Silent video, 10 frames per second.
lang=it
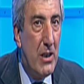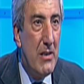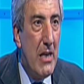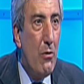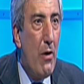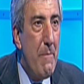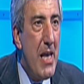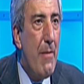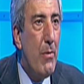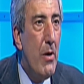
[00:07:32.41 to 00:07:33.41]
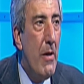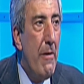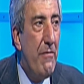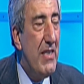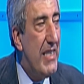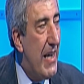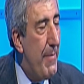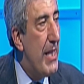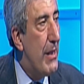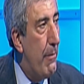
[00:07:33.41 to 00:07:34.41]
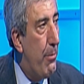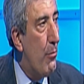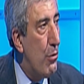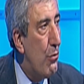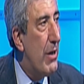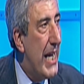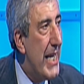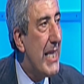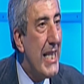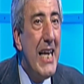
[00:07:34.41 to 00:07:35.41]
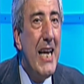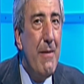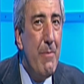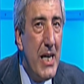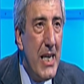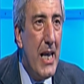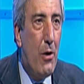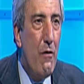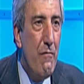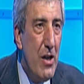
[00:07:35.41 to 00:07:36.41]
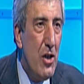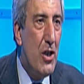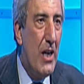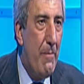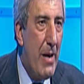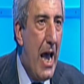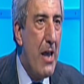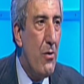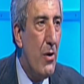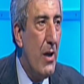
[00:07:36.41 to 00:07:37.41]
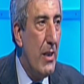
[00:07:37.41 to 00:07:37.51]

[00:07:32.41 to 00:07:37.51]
Se non abbiamo fisicamente il promotore che entra nelle librerie e convince il libraio